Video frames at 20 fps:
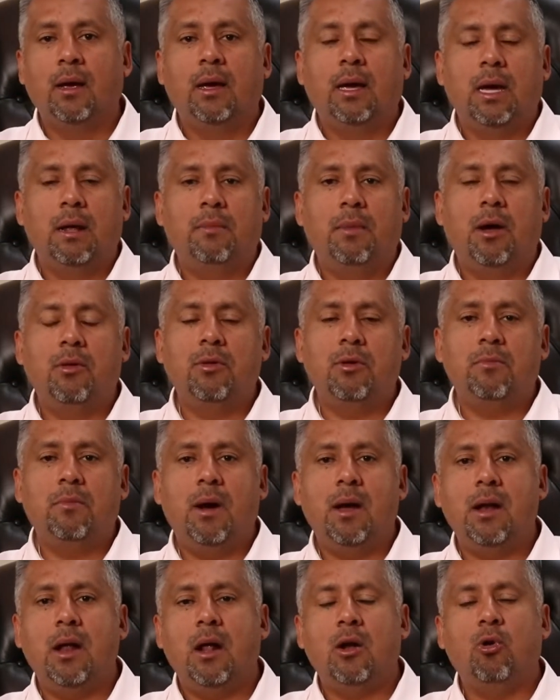Hermano,
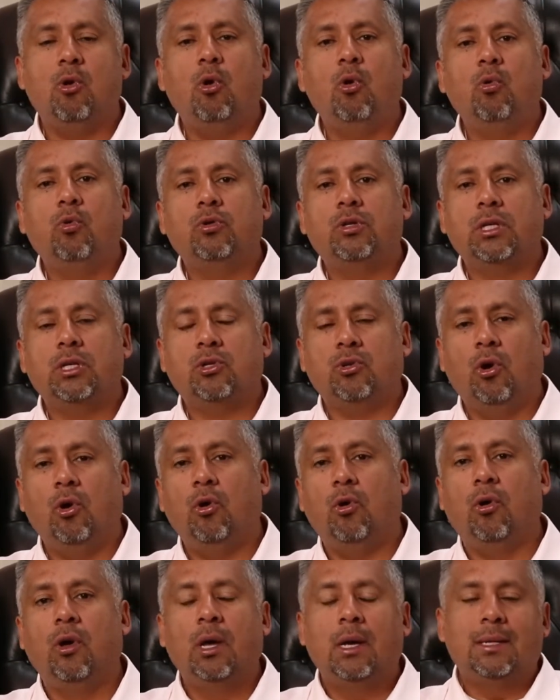hermana, no luche
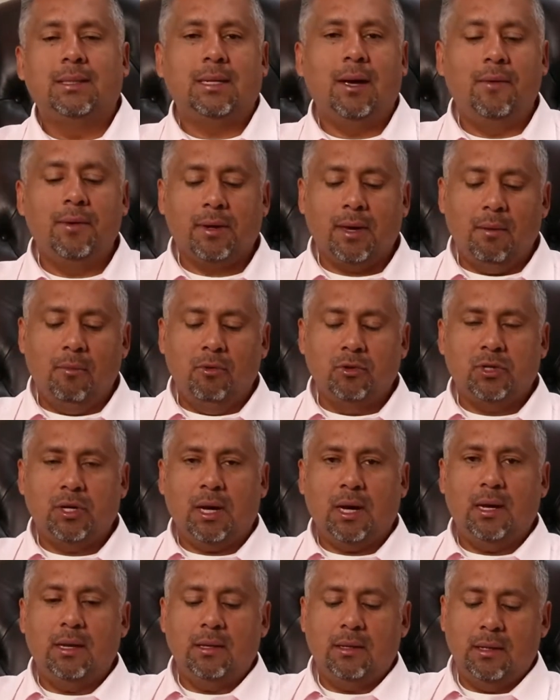solo. ¿Sabes que mucha
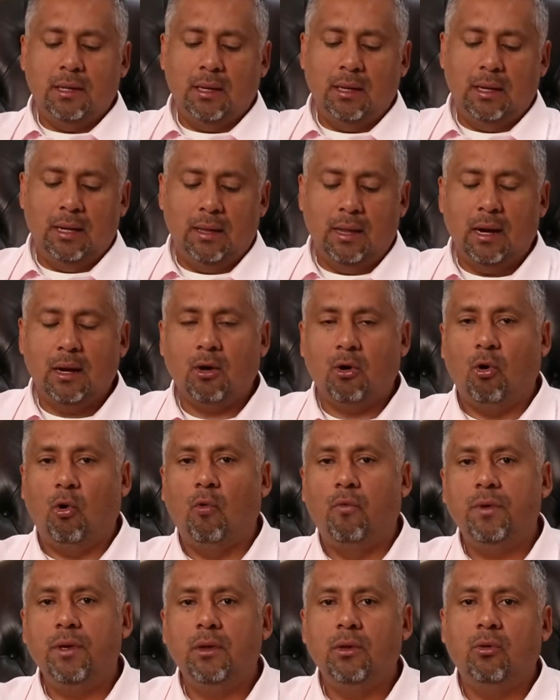gente le da el
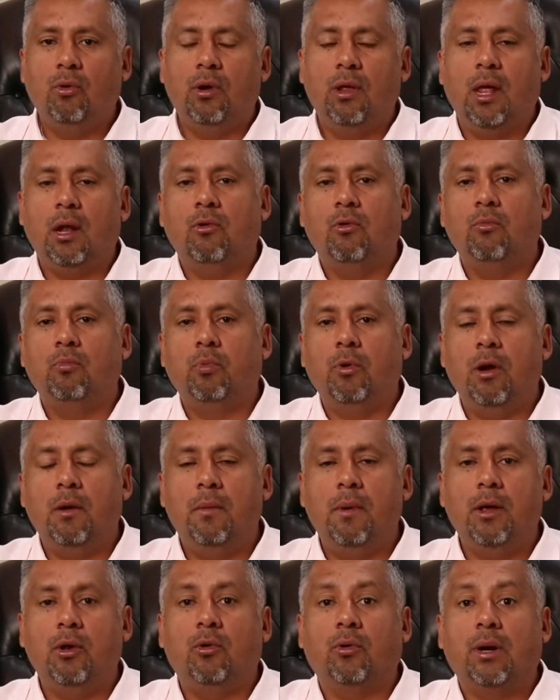COVID o le da algún
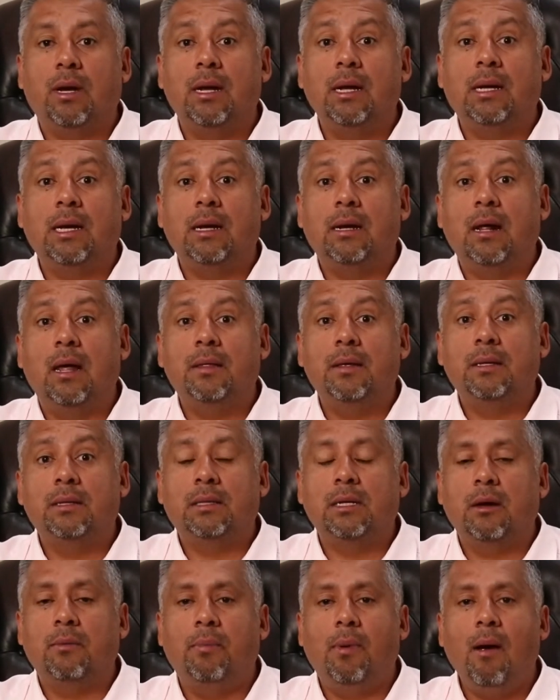problema y no quiere que nadie
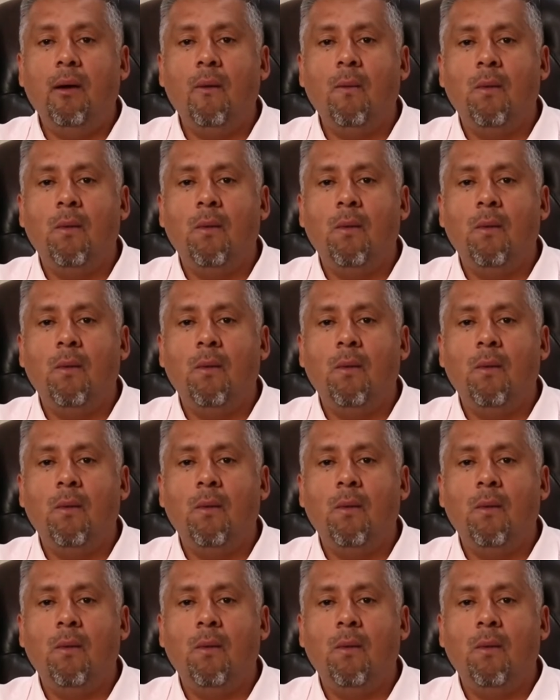sepa?